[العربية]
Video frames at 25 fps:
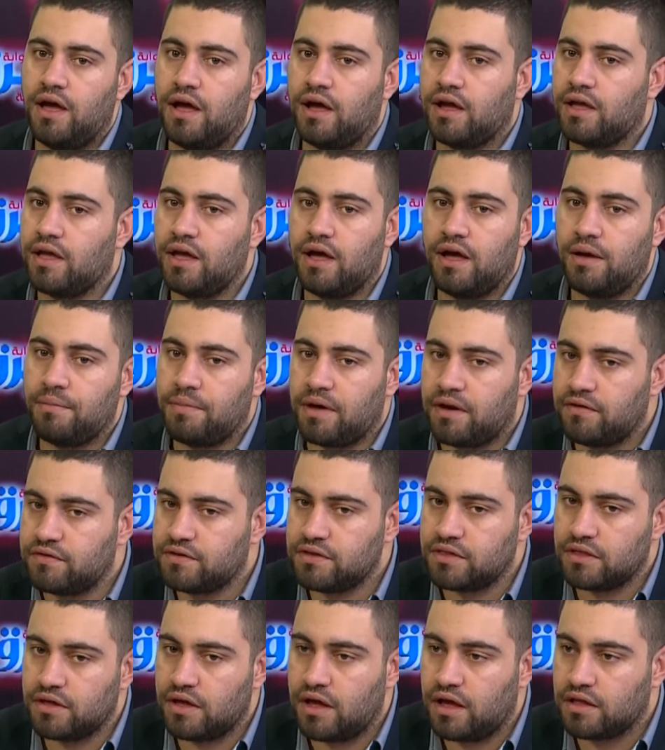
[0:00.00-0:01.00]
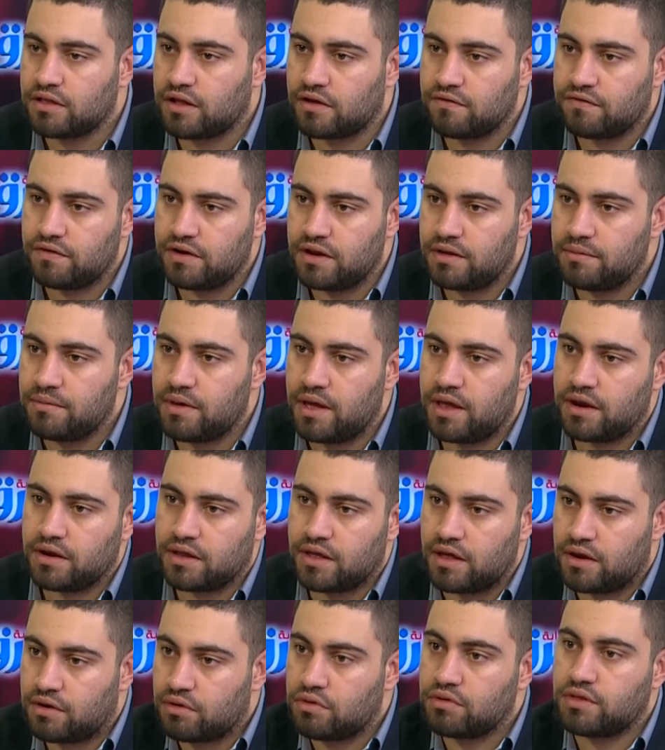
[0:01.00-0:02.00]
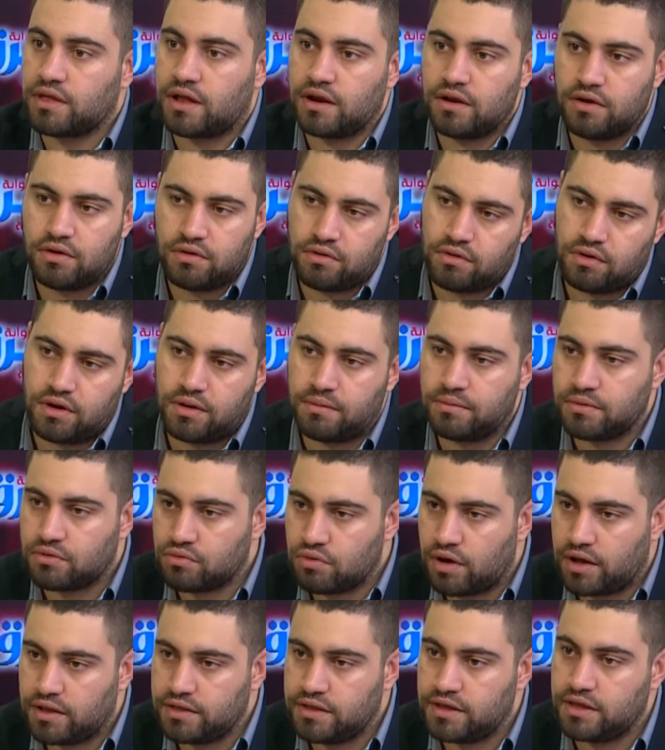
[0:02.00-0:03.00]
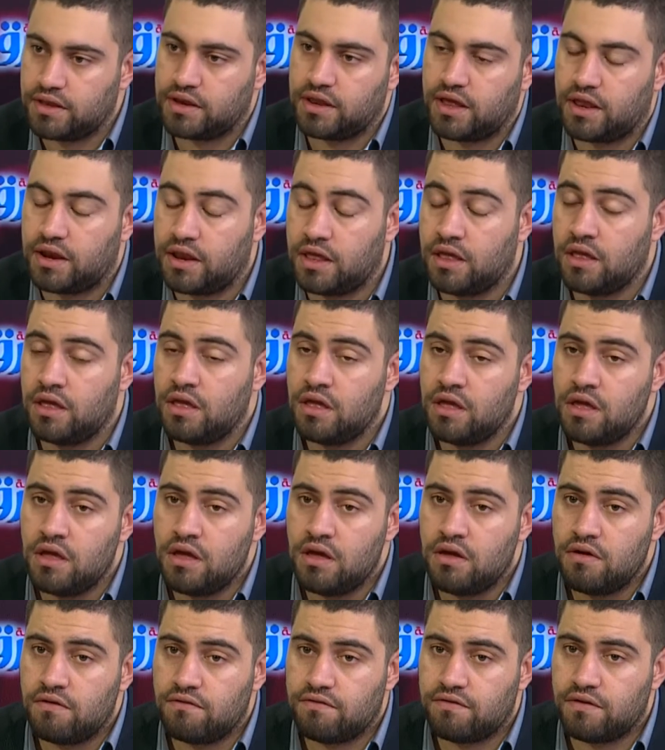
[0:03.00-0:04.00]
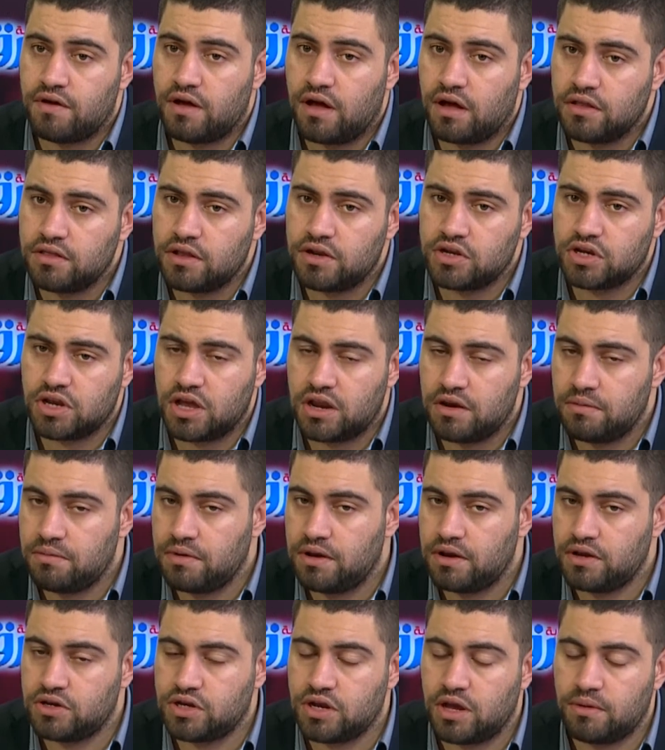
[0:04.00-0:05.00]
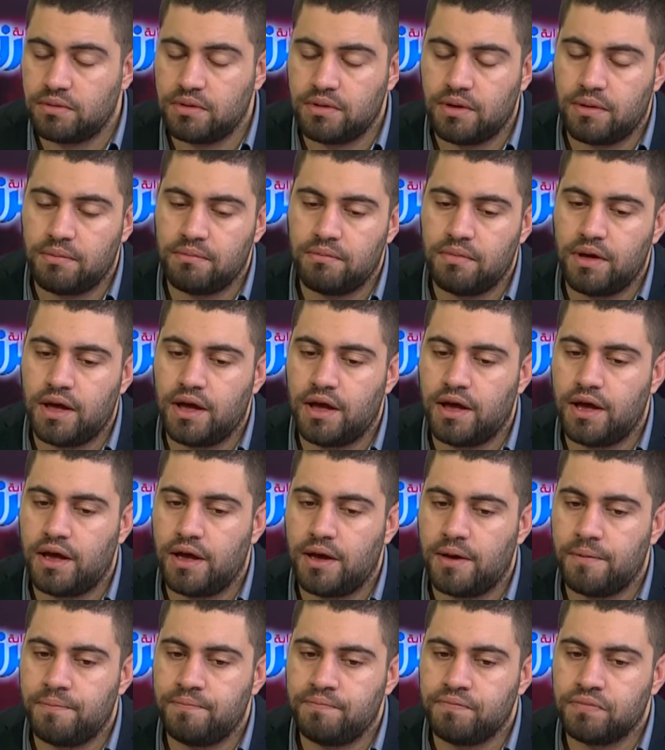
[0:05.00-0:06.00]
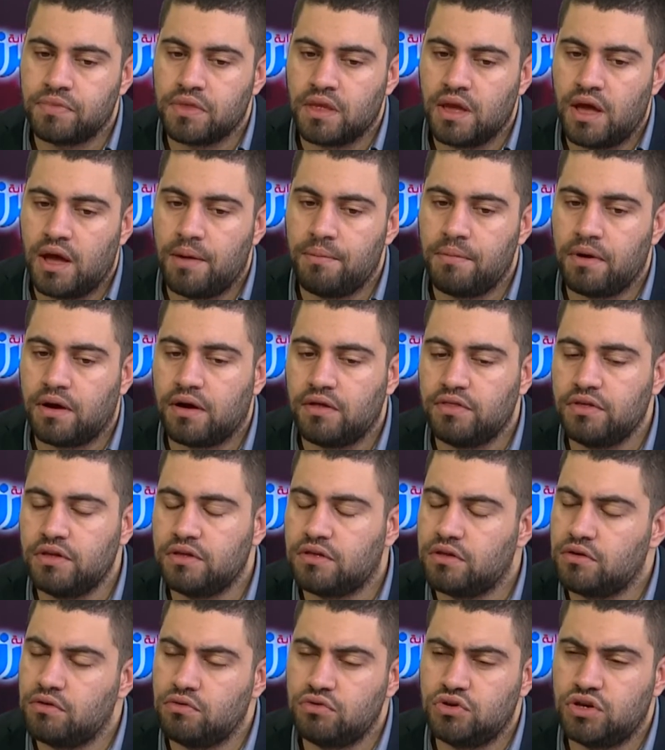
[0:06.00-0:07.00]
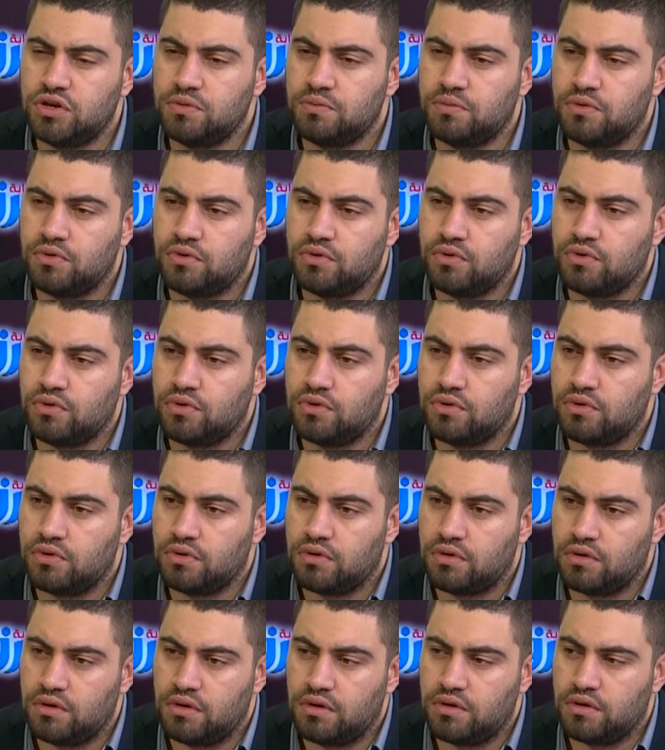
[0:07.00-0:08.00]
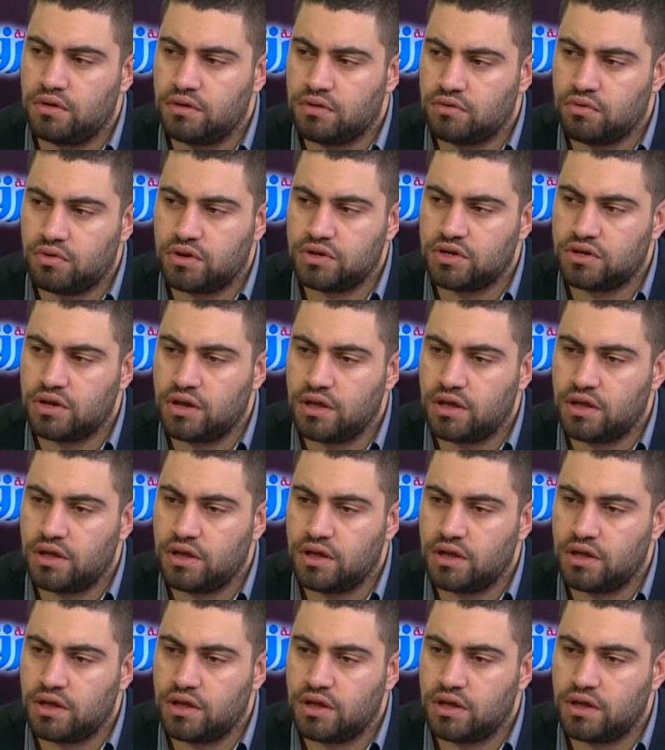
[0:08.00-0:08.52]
ك بعرفش اذا اضعف الايمان كان رد عليه انه احنا متوحدين يعني مم. نعم. فهذا الجانب الايجابي اما اما قضيه انه يجيبوا يتوجه